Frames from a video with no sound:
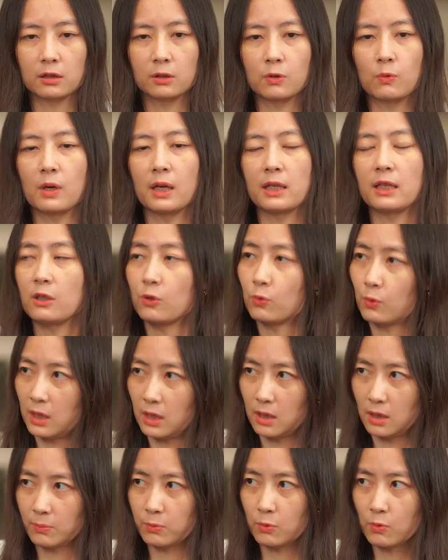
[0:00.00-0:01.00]
ตัว
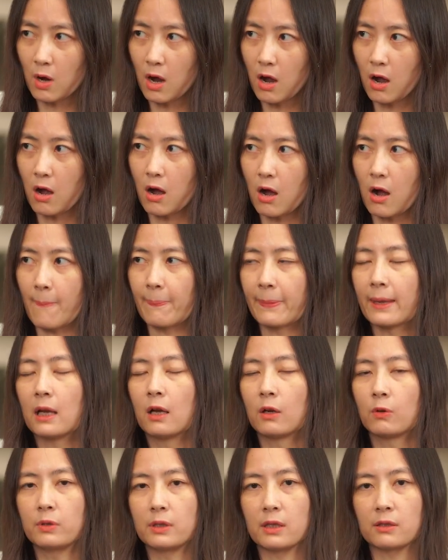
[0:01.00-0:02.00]
Issuer ผู้ออก
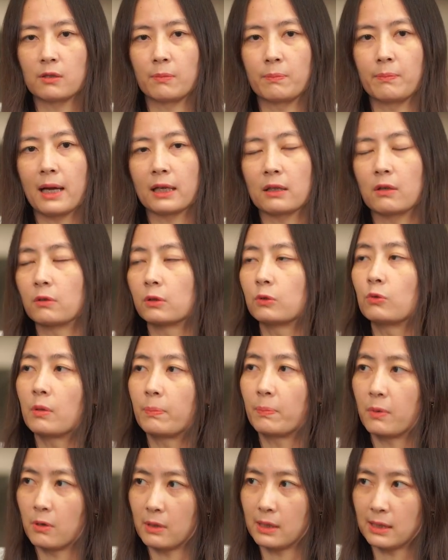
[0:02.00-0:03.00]
คุณสมบัติของตัว
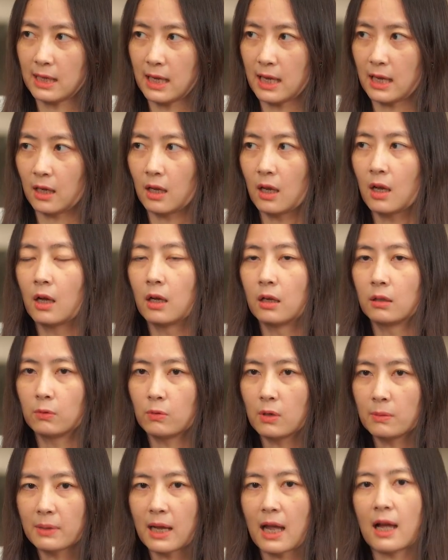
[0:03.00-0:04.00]
โปรเจกต์ร
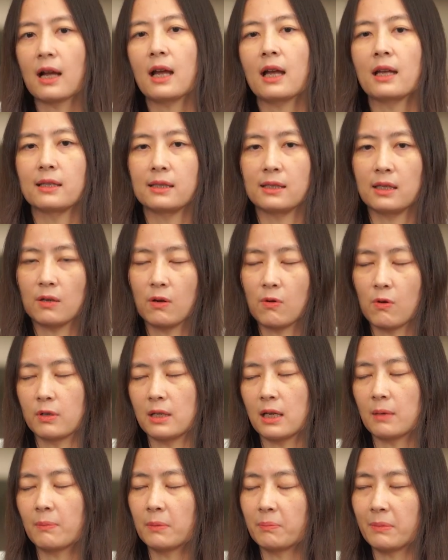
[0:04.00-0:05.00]
วมทั้ง ICO
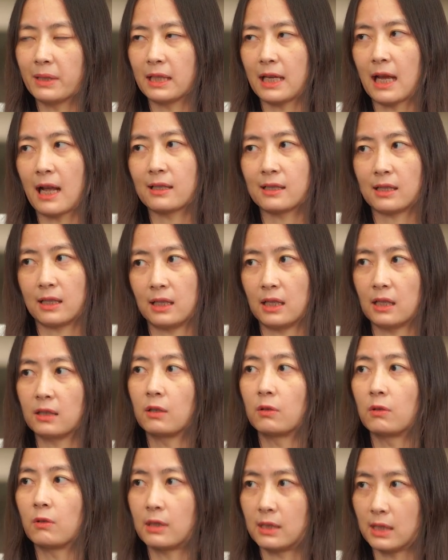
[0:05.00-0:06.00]
เนี่ยมันเป็นการใช้เทค
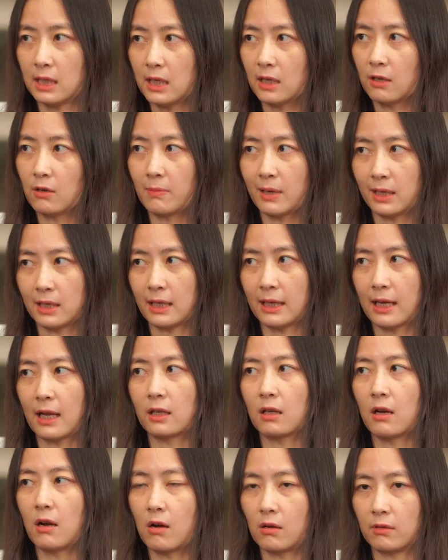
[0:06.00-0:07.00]
โนโลยีเข้ามาในกา
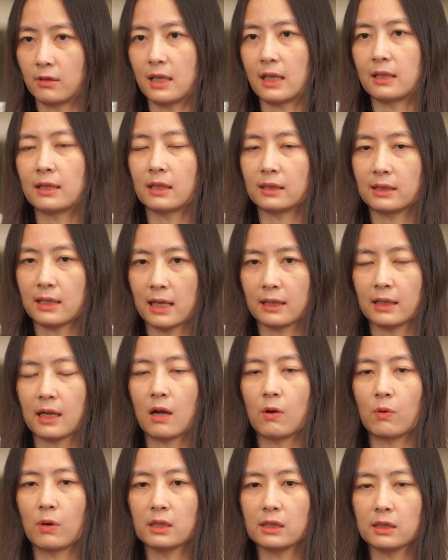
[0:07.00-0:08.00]
รออกเหรียญดังนั้น
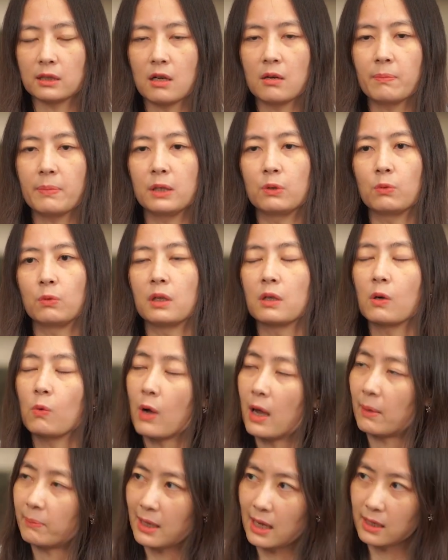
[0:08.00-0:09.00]
เขาก็จะต้องไปดูเรื่อง
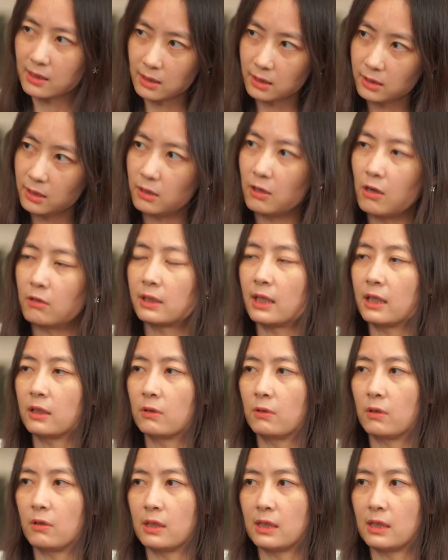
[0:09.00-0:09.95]
ความน่าเชื่อถือของเทคโนโล